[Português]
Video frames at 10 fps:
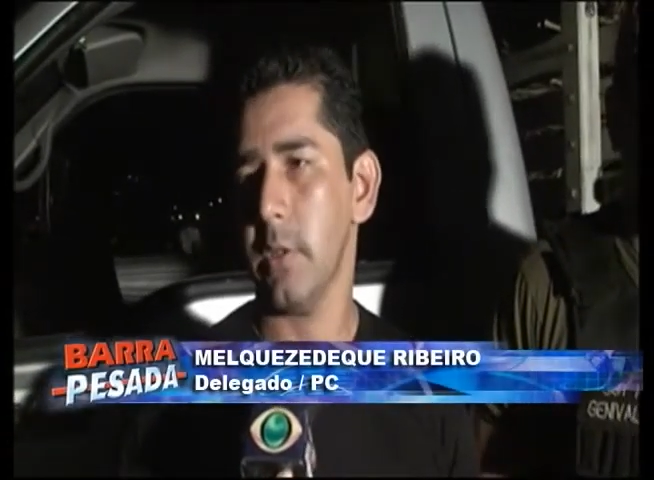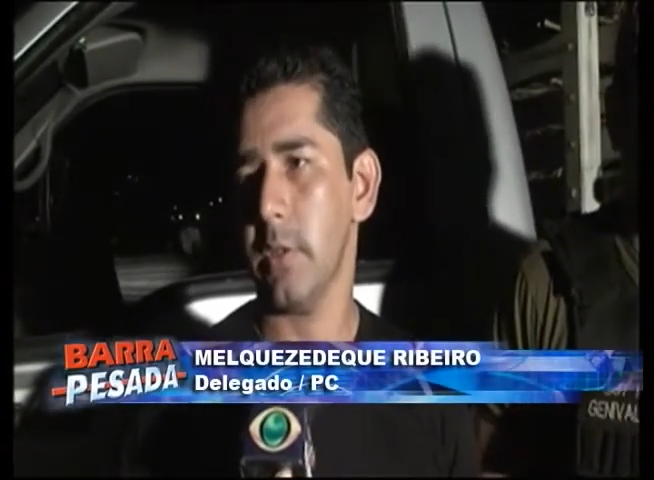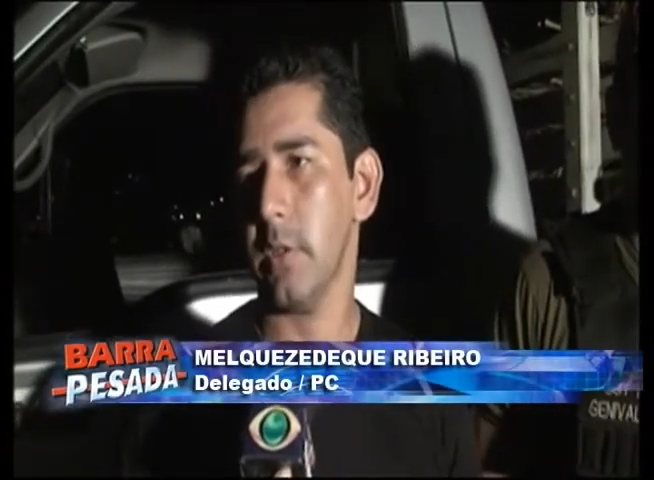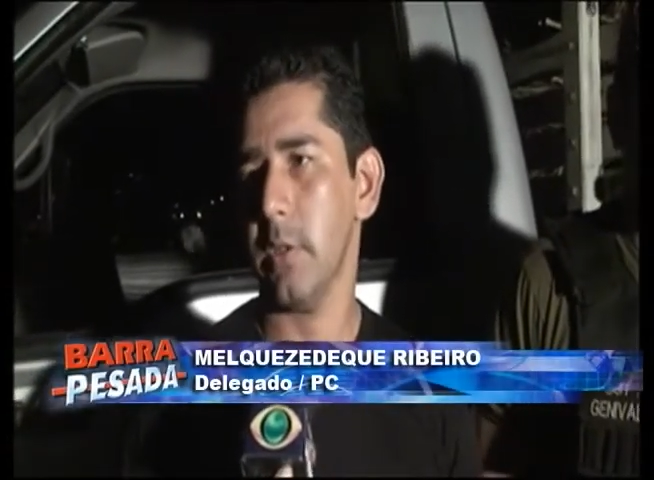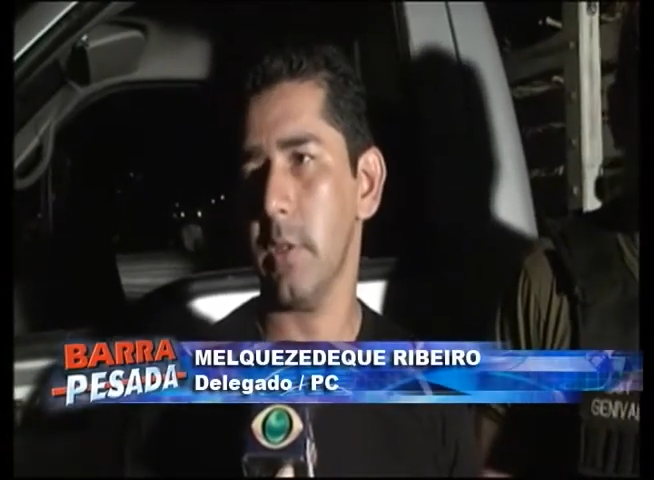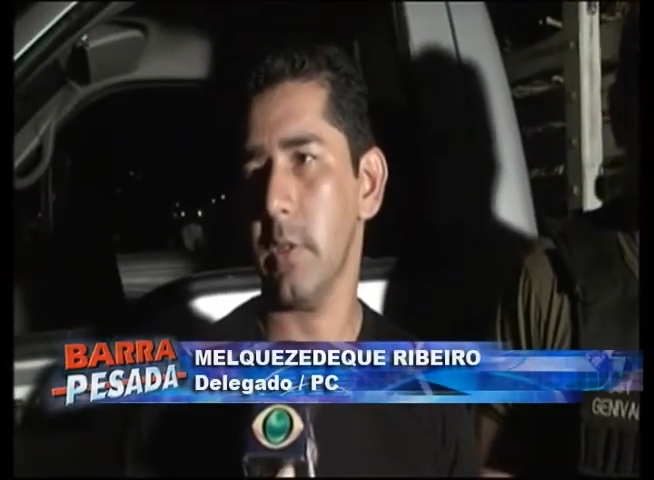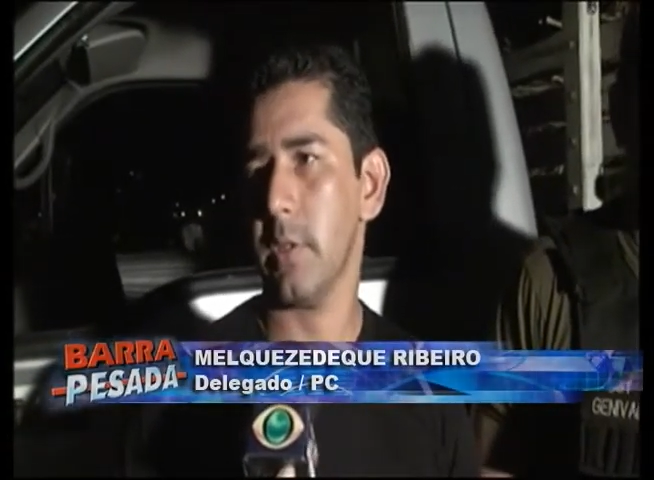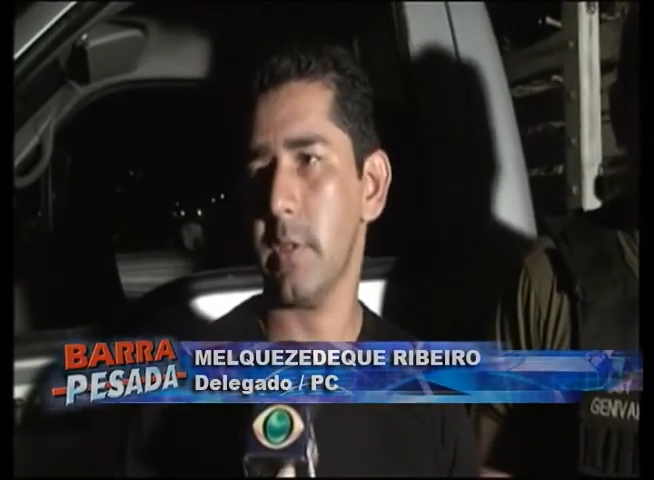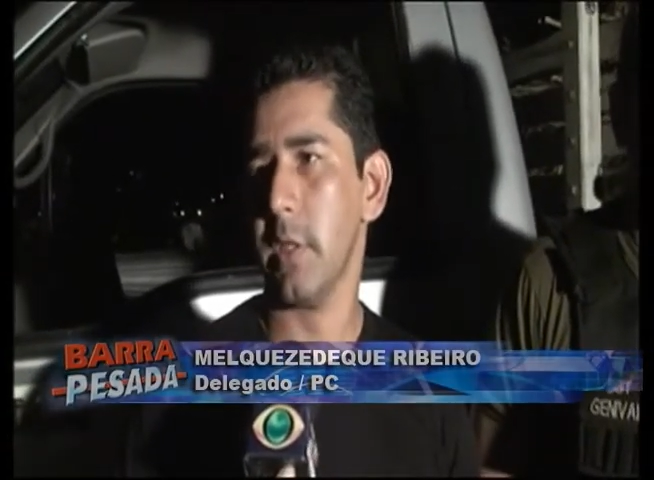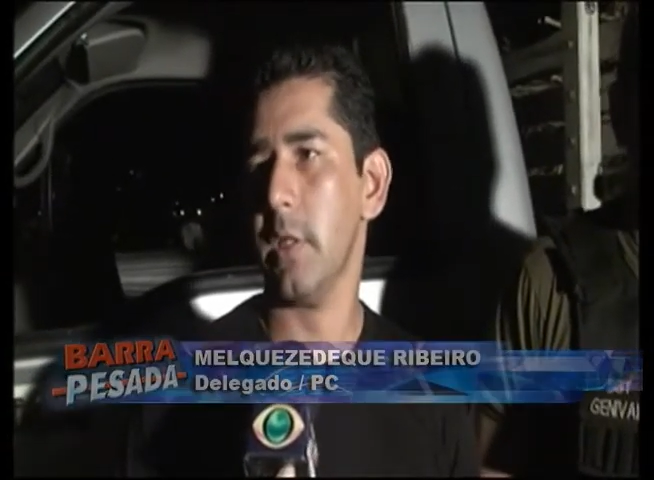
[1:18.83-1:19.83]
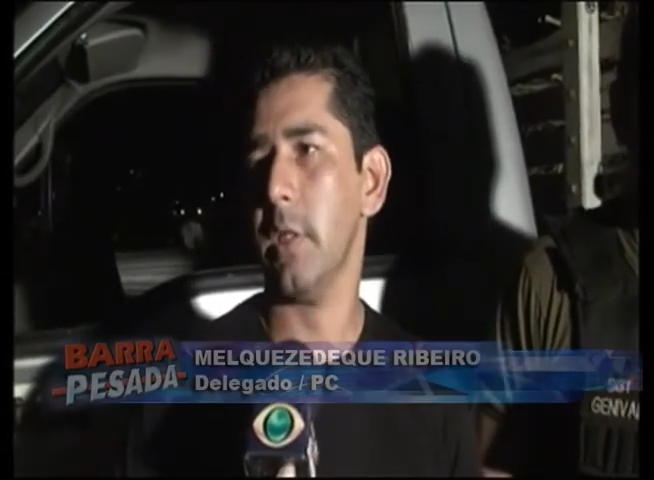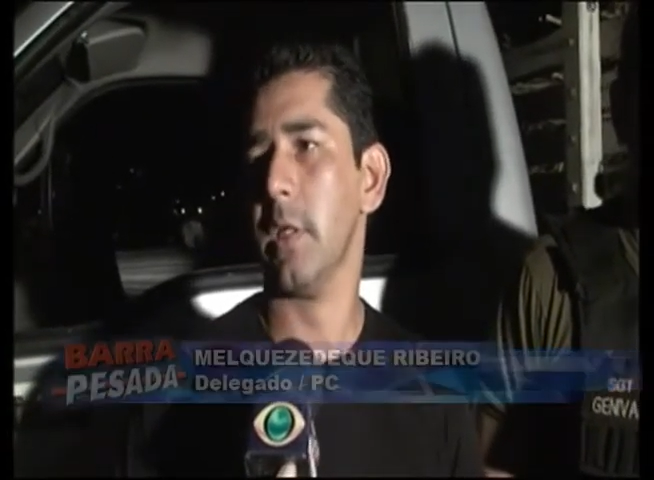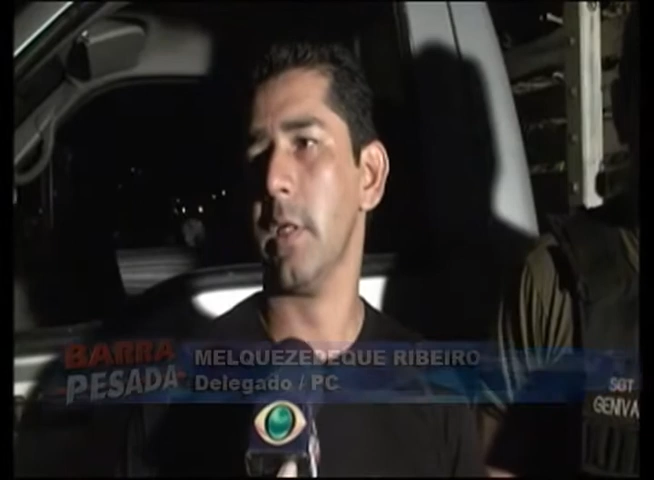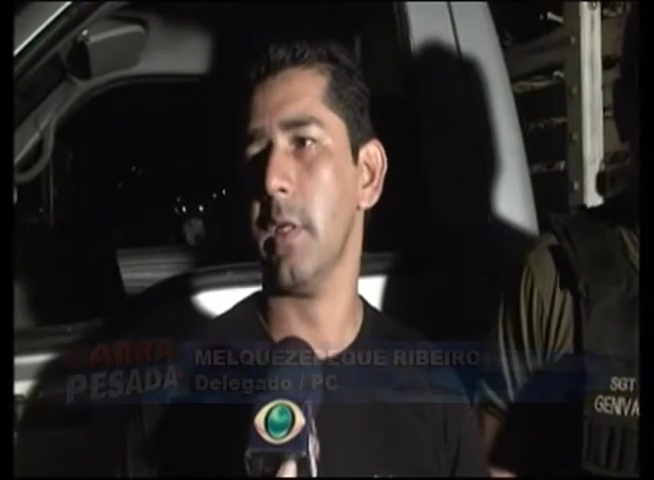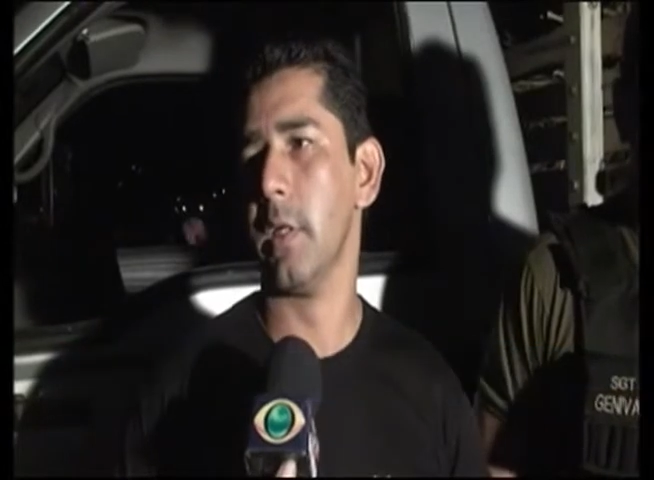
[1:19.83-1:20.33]
de seguir
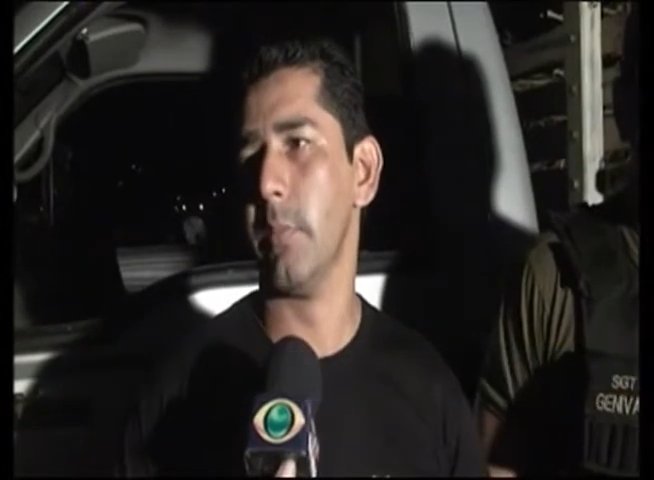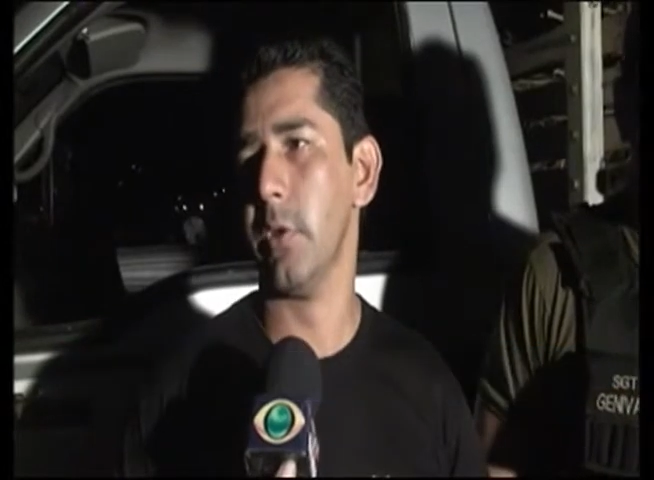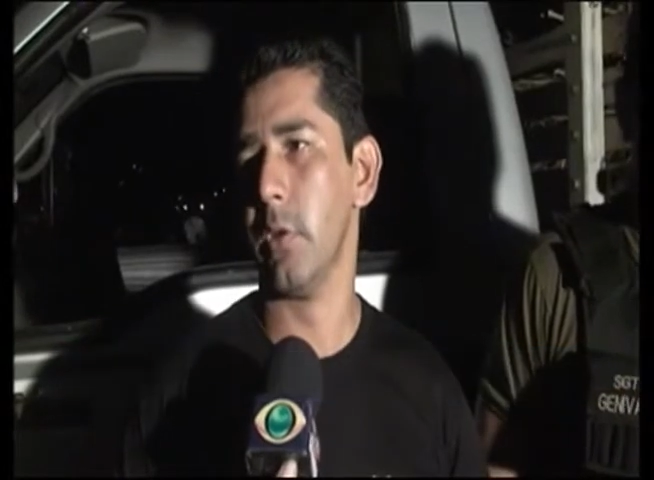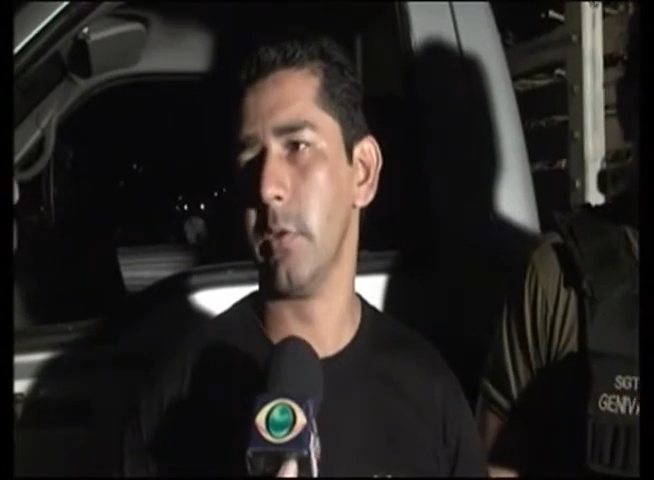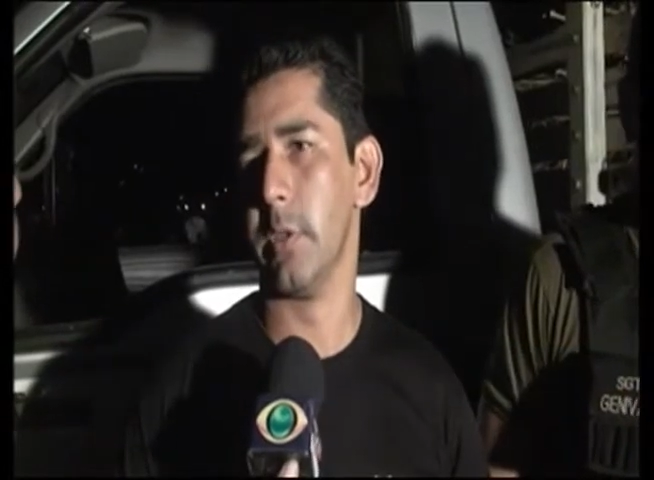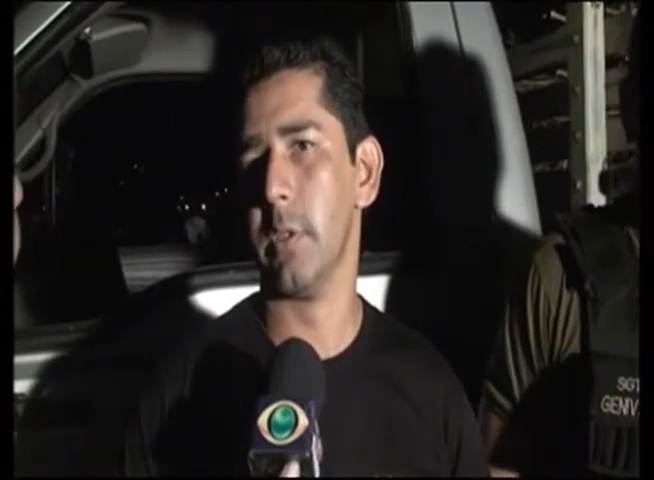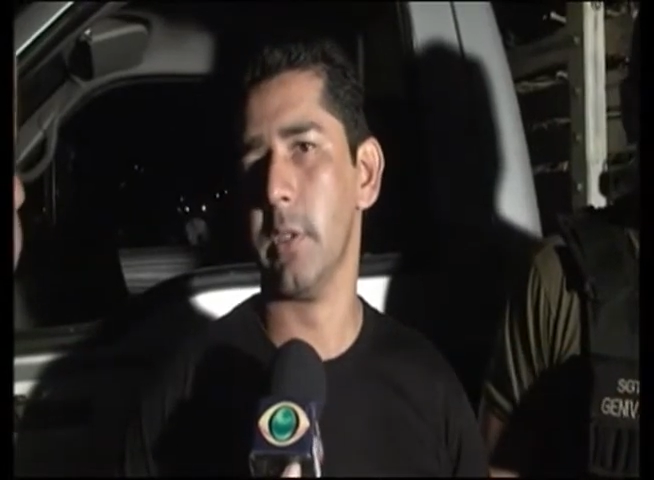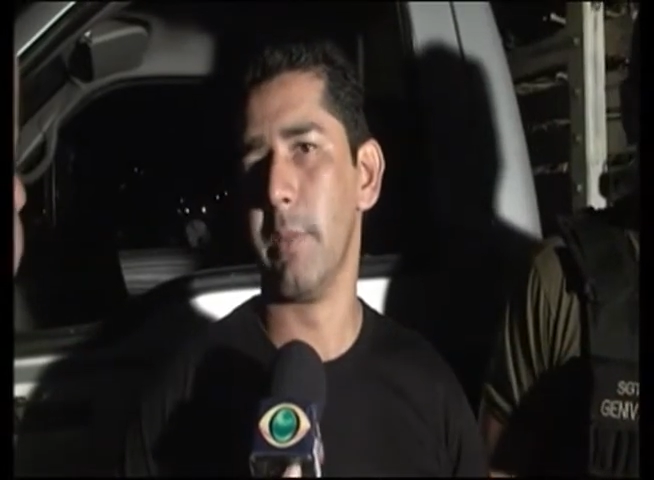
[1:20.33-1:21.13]
aquele caminhão que